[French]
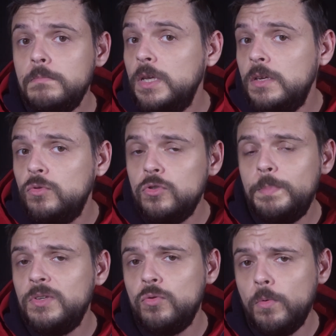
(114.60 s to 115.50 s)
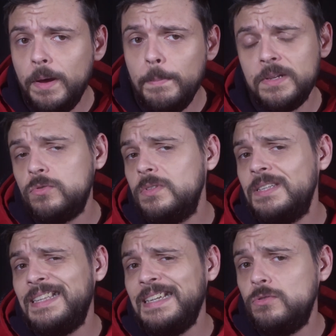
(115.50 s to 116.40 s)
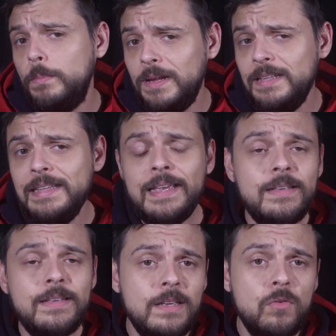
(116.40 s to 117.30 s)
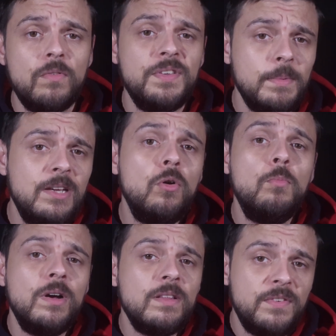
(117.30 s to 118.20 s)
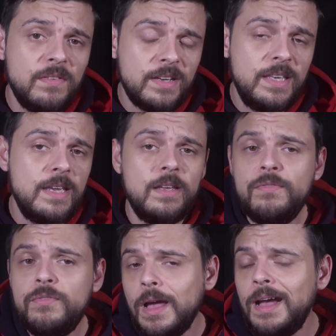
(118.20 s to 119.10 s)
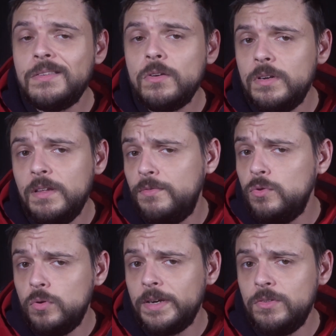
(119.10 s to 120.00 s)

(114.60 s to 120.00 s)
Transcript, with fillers: Mais ne spéculons pas parce que cette exoplanète a été confirmée qu'au mois de février. Il faudra attendre les futures